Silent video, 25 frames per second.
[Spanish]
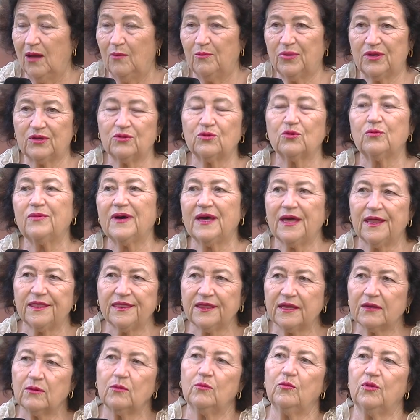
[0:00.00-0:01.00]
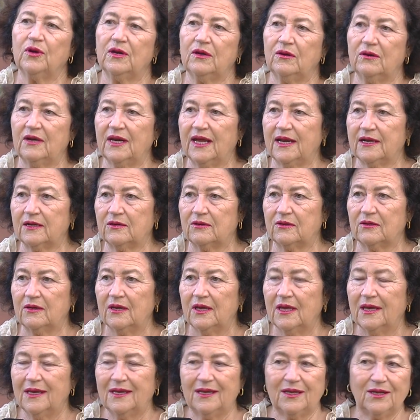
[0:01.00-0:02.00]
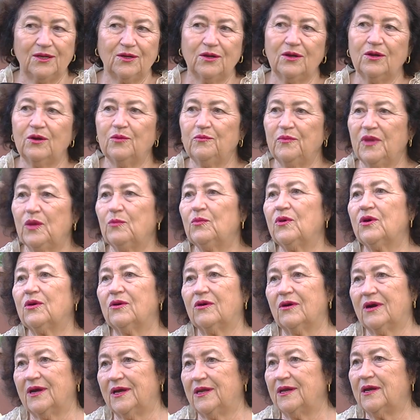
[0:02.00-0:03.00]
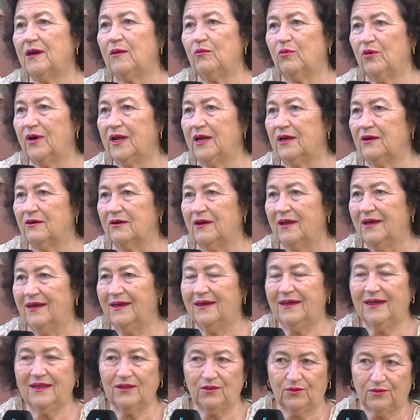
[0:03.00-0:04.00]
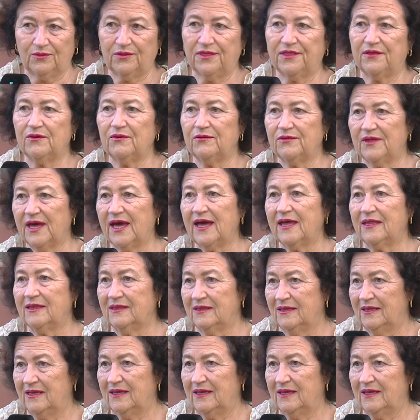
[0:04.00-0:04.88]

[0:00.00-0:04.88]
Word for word: pero tú vas a hacer un vuelo largo y no es lo mismo coger el vuelo en tu ciudad